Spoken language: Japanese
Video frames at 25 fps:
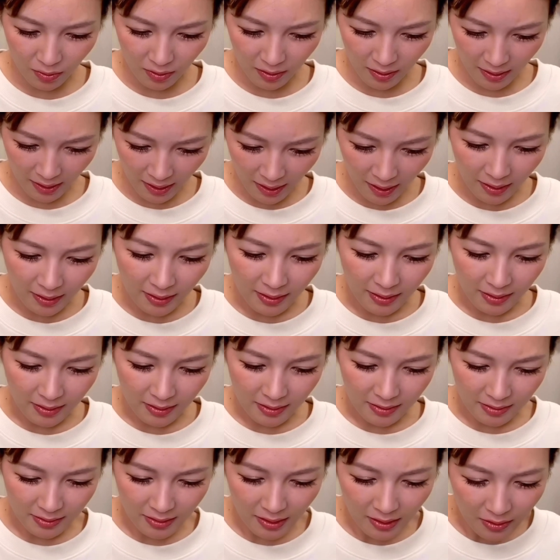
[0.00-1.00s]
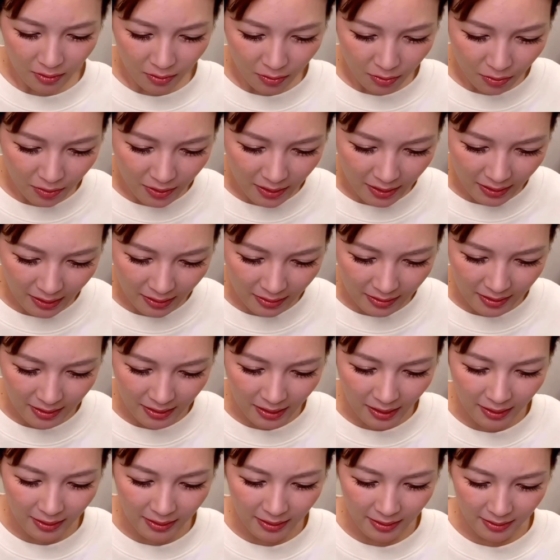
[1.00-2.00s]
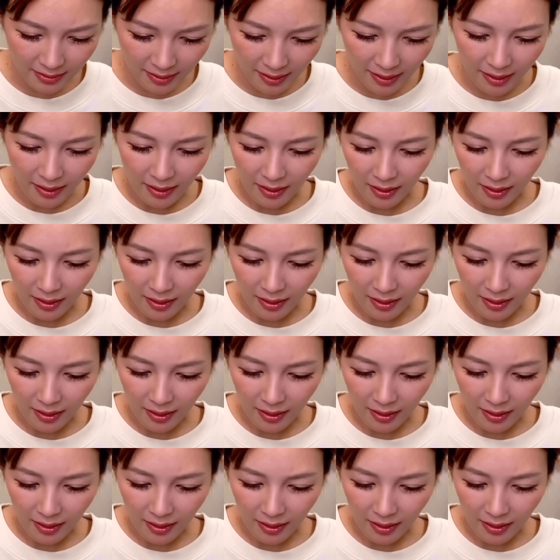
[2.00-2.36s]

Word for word: がネットでたくさんいて、